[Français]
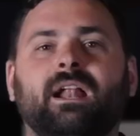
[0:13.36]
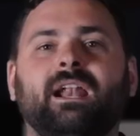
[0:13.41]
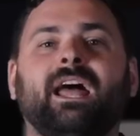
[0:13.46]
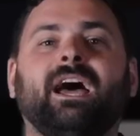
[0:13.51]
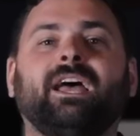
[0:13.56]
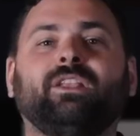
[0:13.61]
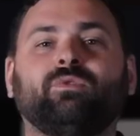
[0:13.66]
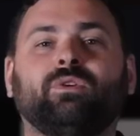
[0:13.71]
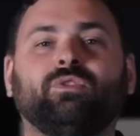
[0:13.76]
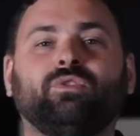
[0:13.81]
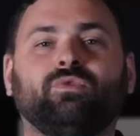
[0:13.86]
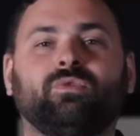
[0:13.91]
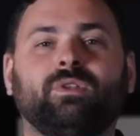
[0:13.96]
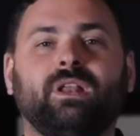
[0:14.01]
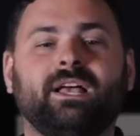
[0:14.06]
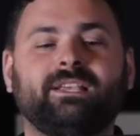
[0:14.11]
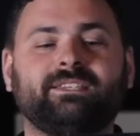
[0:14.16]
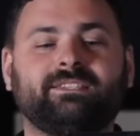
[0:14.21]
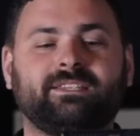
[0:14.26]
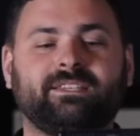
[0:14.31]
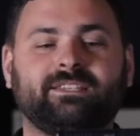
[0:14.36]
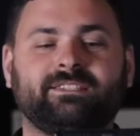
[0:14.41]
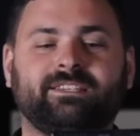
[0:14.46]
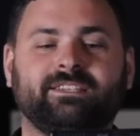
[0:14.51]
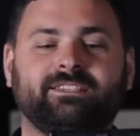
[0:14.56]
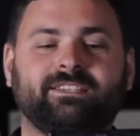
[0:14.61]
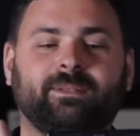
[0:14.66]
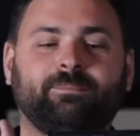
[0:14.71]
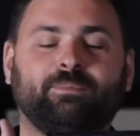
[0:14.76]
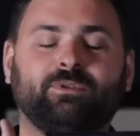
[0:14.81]
L'arrêtoir de culasse,
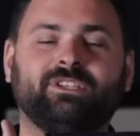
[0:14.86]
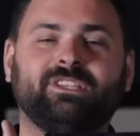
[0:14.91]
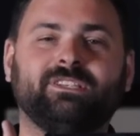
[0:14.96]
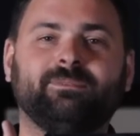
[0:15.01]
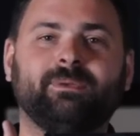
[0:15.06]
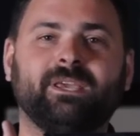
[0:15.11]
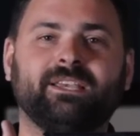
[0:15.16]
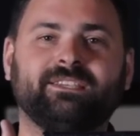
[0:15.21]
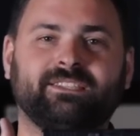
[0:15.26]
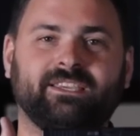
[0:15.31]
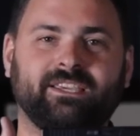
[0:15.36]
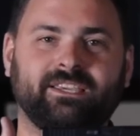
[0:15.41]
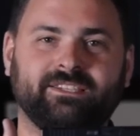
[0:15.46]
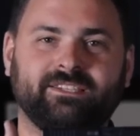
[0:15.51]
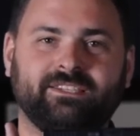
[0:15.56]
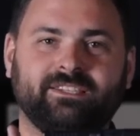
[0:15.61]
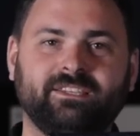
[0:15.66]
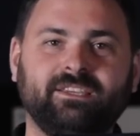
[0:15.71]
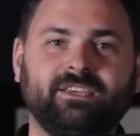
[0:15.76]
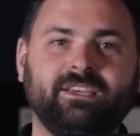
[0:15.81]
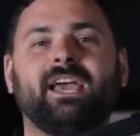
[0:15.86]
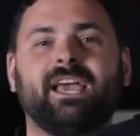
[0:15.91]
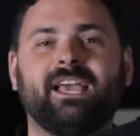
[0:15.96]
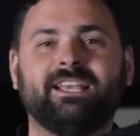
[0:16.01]
c'est cette petite pièce qui est ici